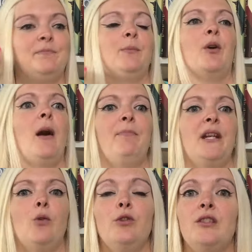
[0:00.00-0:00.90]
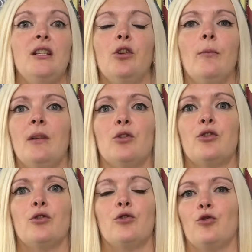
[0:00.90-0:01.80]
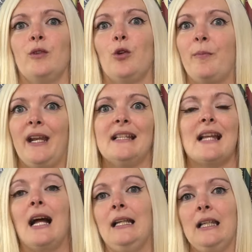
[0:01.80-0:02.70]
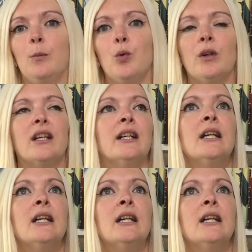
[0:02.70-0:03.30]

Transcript: tipo appena uscito me lo sono subito presa in ebook,